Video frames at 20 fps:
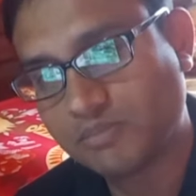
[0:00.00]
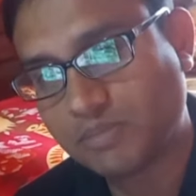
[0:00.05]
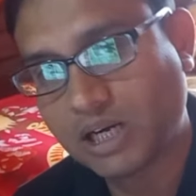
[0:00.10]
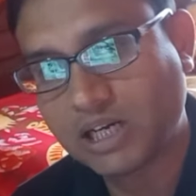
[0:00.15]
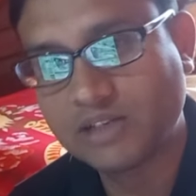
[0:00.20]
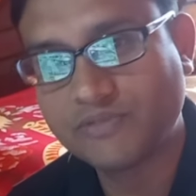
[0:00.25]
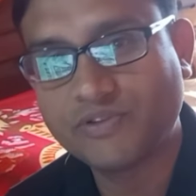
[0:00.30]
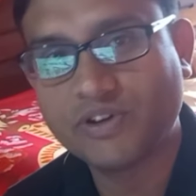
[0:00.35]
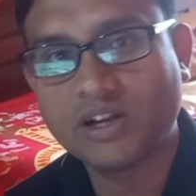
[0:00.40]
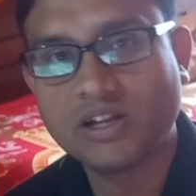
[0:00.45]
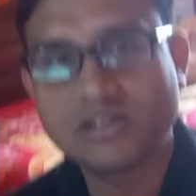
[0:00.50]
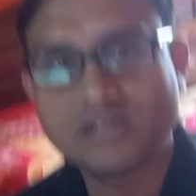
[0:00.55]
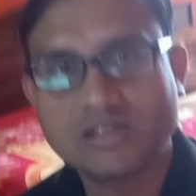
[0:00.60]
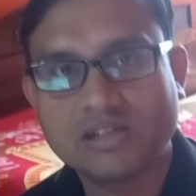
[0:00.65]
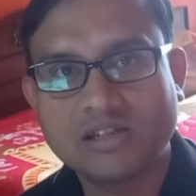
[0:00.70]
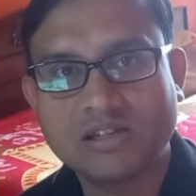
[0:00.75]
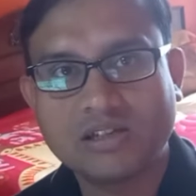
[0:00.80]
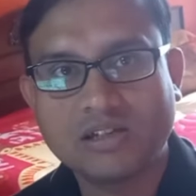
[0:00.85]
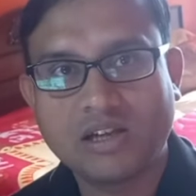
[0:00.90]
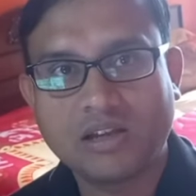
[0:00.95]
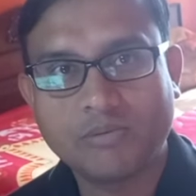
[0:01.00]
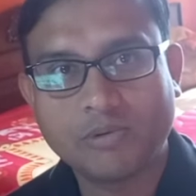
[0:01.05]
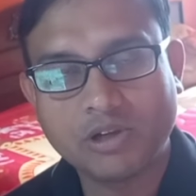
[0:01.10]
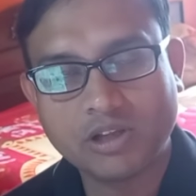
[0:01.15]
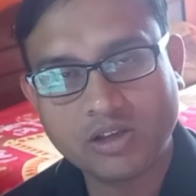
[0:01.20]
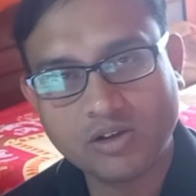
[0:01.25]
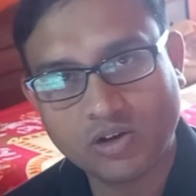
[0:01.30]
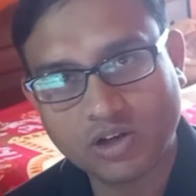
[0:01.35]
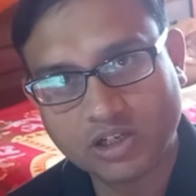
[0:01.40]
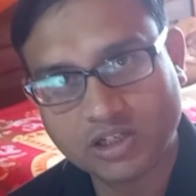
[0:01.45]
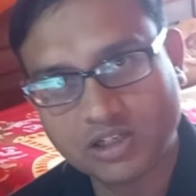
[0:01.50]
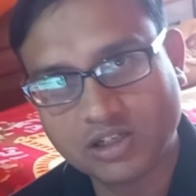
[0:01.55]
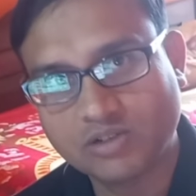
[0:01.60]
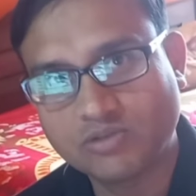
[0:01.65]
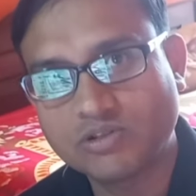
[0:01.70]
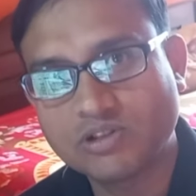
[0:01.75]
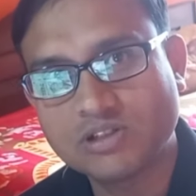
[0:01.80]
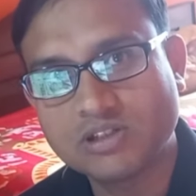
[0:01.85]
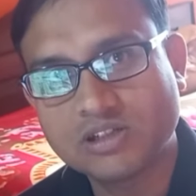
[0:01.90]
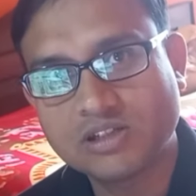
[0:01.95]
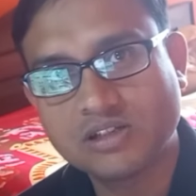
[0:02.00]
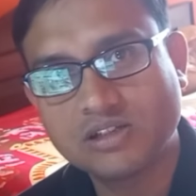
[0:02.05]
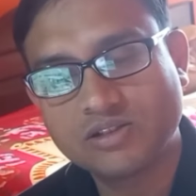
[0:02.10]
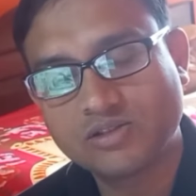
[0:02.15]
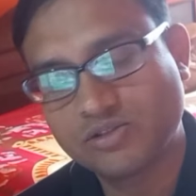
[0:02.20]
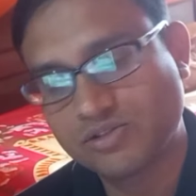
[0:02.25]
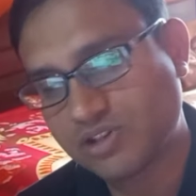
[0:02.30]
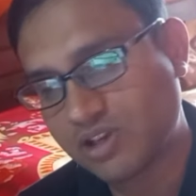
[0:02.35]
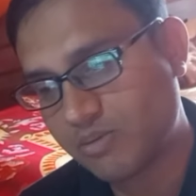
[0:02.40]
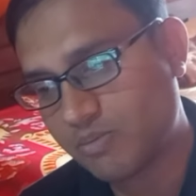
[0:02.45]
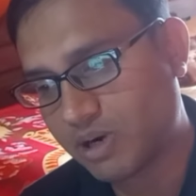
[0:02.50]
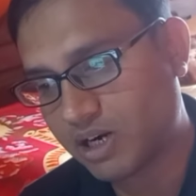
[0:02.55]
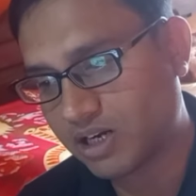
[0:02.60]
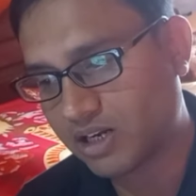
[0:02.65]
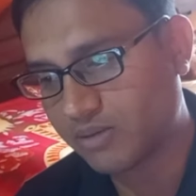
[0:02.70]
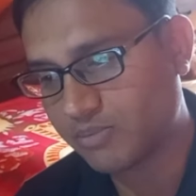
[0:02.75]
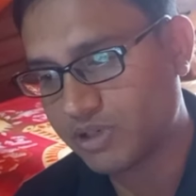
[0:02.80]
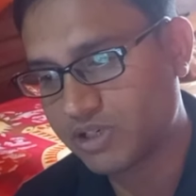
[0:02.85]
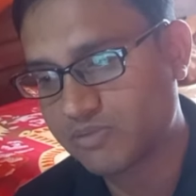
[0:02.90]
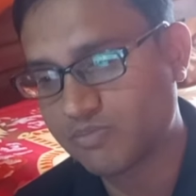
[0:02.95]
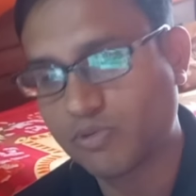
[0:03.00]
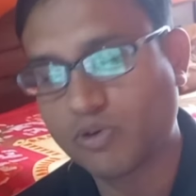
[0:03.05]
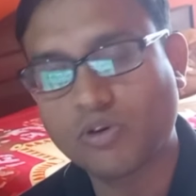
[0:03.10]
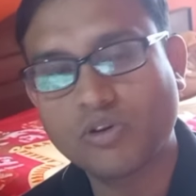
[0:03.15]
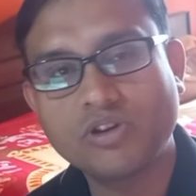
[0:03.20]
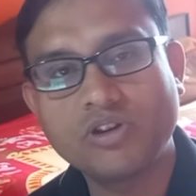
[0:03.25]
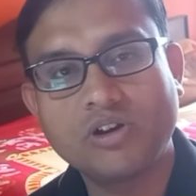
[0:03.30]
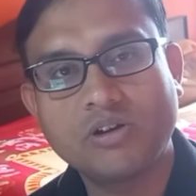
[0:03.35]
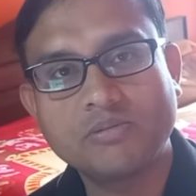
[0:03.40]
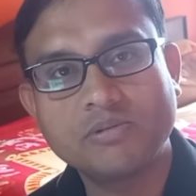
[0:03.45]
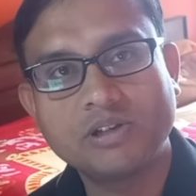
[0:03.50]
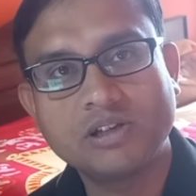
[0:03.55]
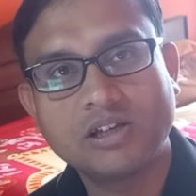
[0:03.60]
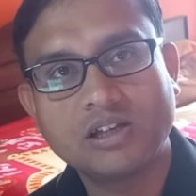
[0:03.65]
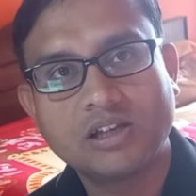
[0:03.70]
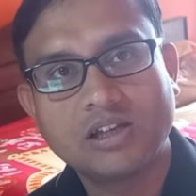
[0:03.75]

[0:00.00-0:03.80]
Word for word: মাটি ফেলেছে লেভেলিং অনেকটা করেছে তো সেই মাঠটা বেশ বড়ই হবে